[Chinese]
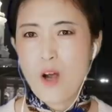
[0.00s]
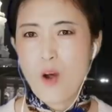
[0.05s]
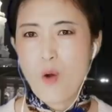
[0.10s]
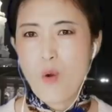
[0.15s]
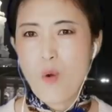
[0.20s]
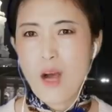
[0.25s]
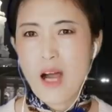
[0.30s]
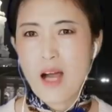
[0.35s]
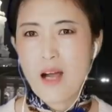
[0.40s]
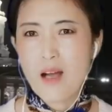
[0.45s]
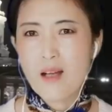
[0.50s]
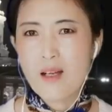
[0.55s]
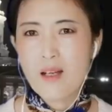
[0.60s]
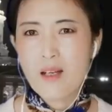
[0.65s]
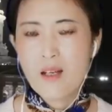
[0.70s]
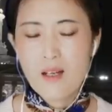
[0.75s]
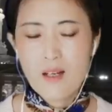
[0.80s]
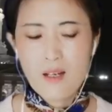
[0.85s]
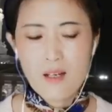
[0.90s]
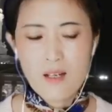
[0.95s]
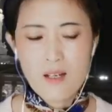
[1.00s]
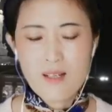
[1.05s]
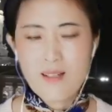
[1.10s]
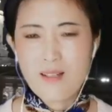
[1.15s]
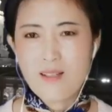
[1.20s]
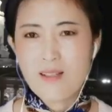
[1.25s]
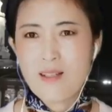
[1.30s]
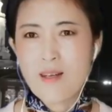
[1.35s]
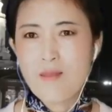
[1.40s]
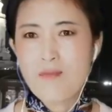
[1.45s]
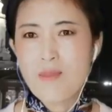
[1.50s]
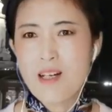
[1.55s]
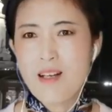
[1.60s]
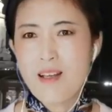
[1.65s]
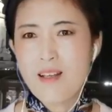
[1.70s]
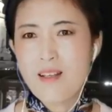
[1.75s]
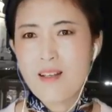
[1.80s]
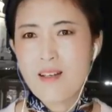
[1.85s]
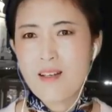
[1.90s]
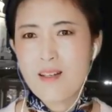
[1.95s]
搞垮，什么
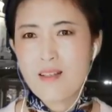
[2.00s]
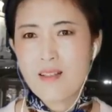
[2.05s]
人呢？